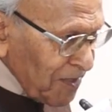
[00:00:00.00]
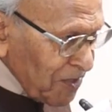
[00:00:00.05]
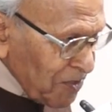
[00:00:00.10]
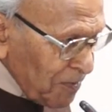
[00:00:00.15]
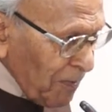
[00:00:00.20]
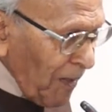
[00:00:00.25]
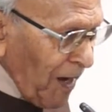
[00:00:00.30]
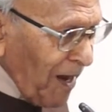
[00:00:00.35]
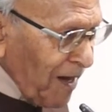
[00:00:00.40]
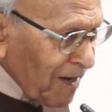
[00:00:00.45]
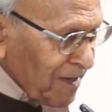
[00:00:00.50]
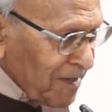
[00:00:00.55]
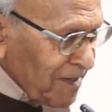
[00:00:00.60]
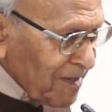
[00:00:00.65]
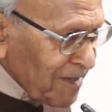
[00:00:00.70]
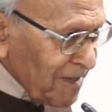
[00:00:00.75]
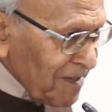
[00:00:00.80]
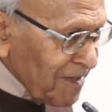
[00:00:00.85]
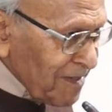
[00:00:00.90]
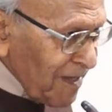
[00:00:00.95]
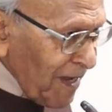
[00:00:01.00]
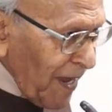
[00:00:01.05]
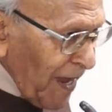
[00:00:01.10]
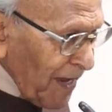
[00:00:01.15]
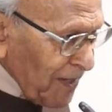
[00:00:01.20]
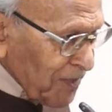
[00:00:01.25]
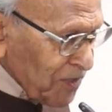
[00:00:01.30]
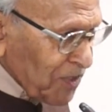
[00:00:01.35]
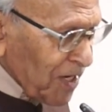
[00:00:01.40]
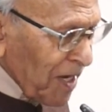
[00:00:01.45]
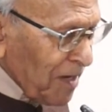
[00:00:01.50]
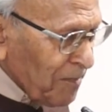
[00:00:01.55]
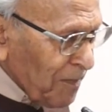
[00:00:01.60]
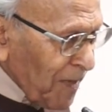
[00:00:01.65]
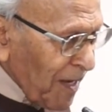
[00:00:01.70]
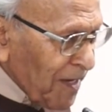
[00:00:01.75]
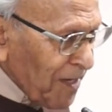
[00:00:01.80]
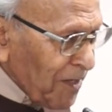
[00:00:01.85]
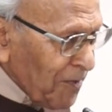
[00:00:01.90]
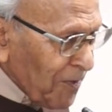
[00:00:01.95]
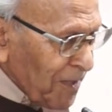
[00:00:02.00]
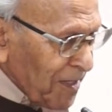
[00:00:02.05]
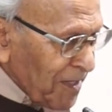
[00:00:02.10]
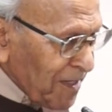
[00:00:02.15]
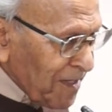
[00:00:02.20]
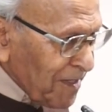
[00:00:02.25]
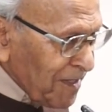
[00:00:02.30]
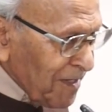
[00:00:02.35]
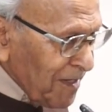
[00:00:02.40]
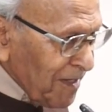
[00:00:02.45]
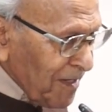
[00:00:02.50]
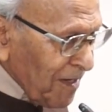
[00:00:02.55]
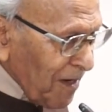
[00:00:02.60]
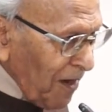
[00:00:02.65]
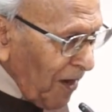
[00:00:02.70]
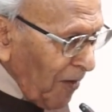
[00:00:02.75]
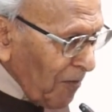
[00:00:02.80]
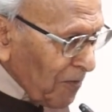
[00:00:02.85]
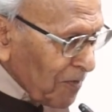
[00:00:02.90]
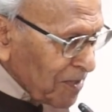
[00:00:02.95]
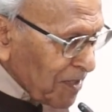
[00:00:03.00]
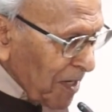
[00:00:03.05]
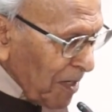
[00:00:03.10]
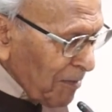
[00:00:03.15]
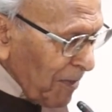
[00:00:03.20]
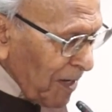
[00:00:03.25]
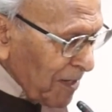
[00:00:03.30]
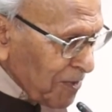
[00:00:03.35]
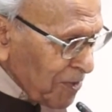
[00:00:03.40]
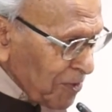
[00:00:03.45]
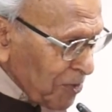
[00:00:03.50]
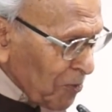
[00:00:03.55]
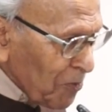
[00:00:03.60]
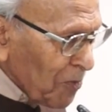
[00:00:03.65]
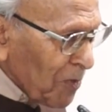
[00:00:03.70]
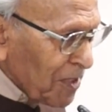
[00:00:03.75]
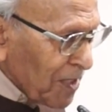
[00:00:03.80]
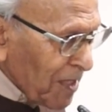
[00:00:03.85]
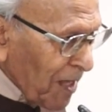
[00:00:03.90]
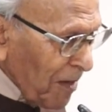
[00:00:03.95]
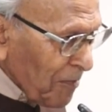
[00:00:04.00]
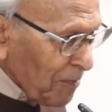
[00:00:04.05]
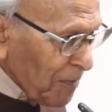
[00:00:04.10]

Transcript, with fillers: स्मार्ट एशकन पहनी हुई और उसके बाद चूड़ीदार